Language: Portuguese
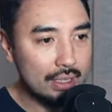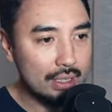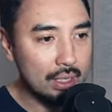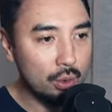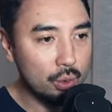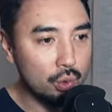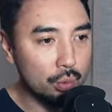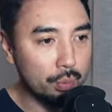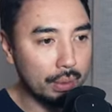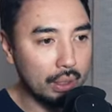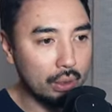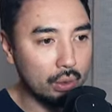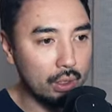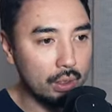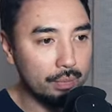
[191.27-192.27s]
a
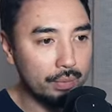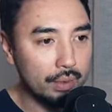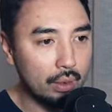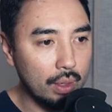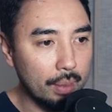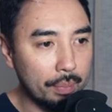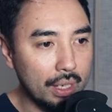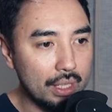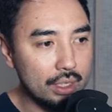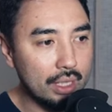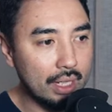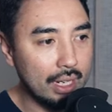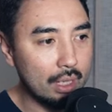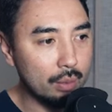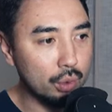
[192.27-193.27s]
dupla O, então a parte
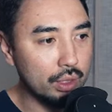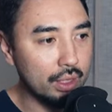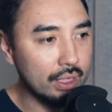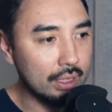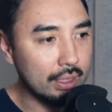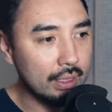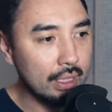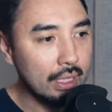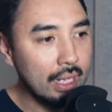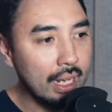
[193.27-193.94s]
da carbonila,